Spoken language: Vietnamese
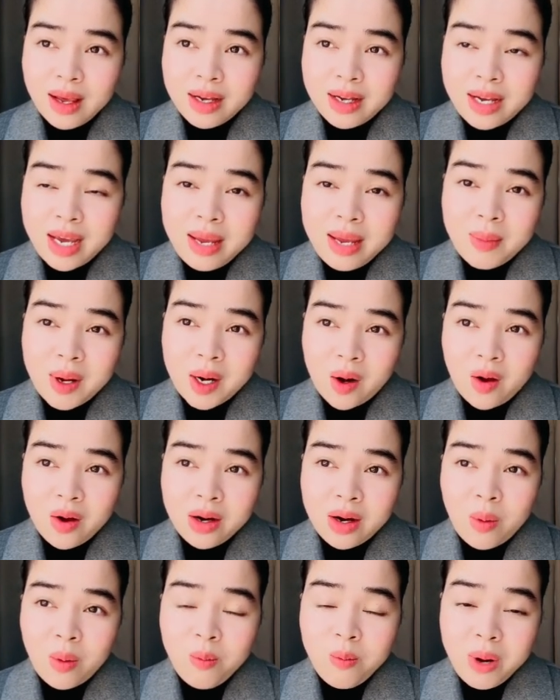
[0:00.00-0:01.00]
khi mà nói
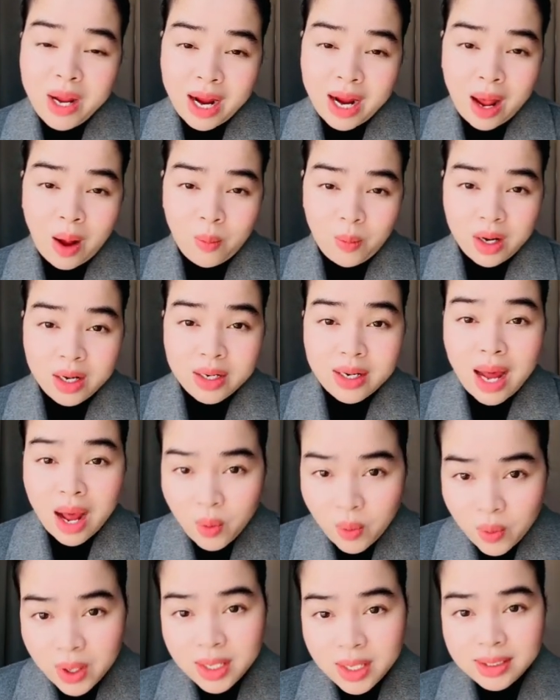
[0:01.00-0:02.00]
không biết học ở
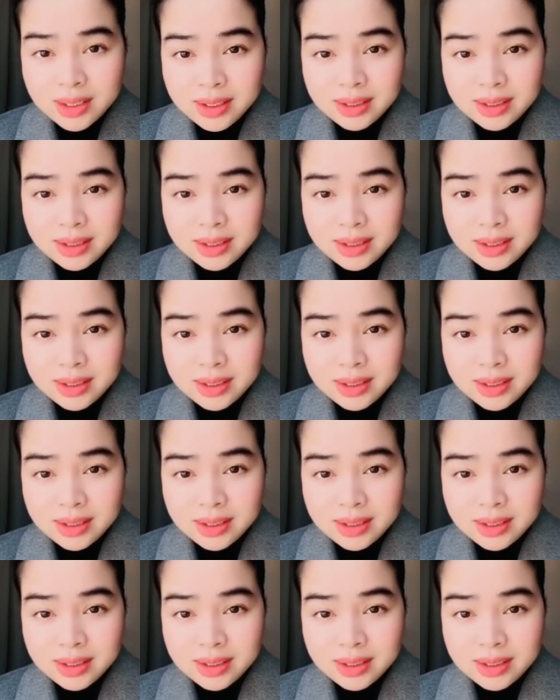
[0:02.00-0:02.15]
đâu á